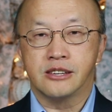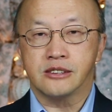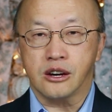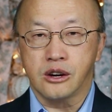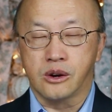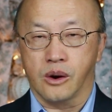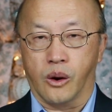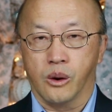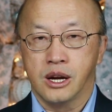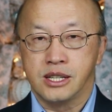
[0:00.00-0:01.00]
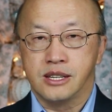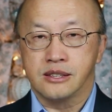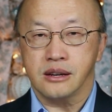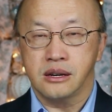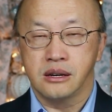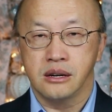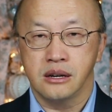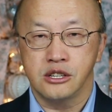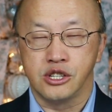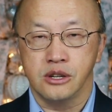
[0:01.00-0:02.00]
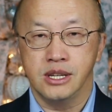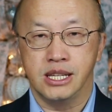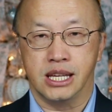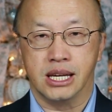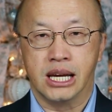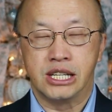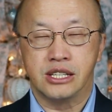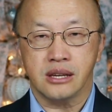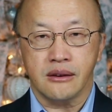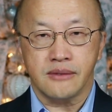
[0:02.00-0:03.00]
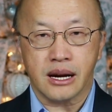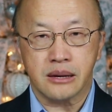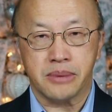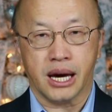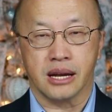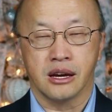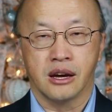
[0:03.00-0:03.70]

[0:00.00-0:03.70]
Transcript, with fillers: sa cổ chỉ sa khứ chú ý chỉ sa vang phèn